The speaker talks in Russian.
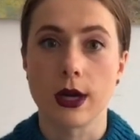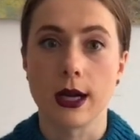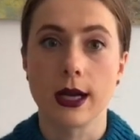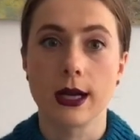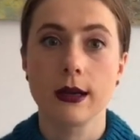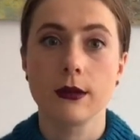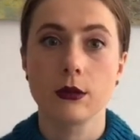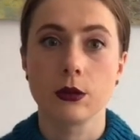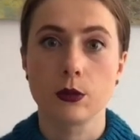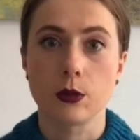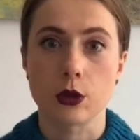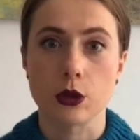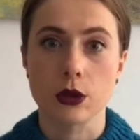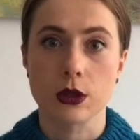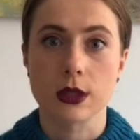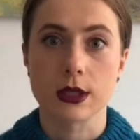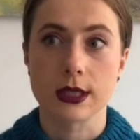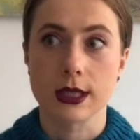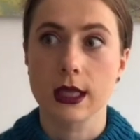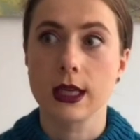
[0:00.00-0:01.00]
а вот
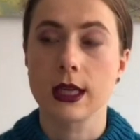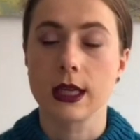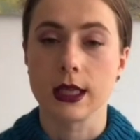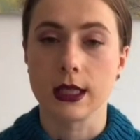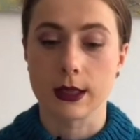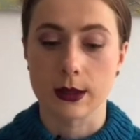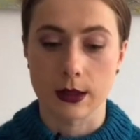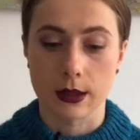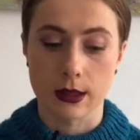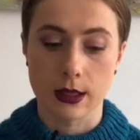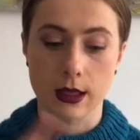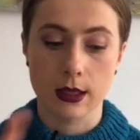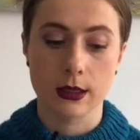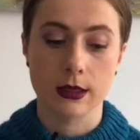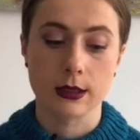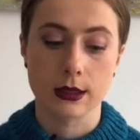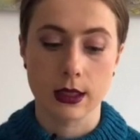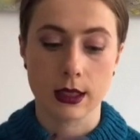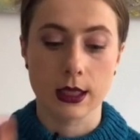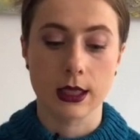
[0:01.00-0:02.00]
просто закрытые
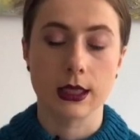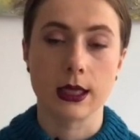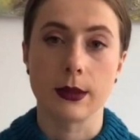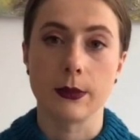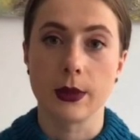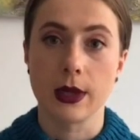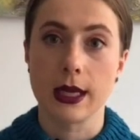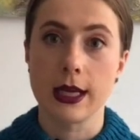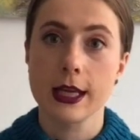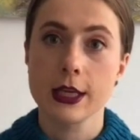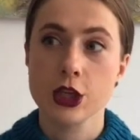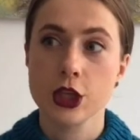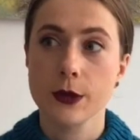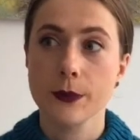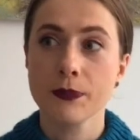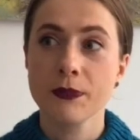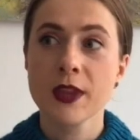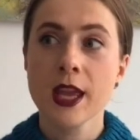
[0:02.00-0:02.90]
да, закрытым колечком.